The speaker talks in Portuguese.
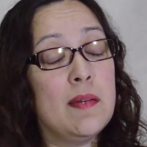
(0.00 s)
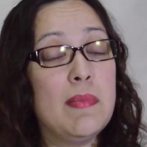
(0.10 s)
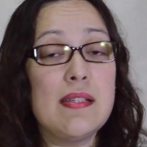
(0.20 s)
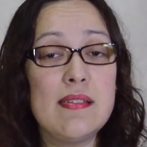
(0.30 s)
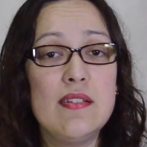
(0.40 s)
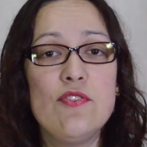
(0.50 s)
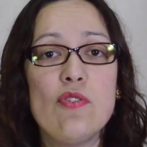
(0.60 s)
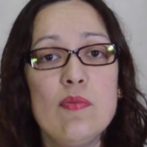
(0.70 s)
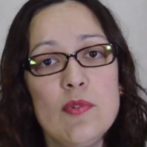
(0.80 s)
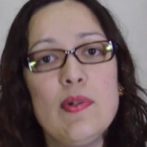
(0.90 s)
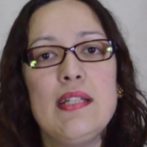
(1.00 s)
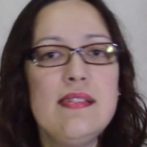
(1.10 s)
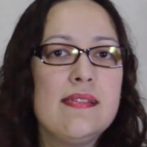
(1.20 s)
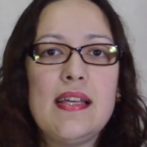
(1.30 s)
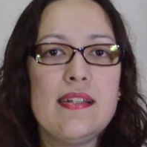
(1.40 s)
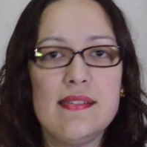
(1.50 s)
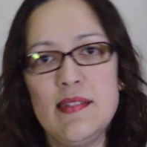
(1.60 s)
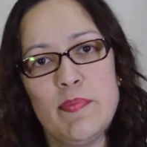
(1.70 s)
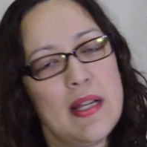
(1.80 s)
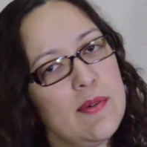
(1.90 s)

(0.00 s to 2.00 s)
bastante como um alicerce para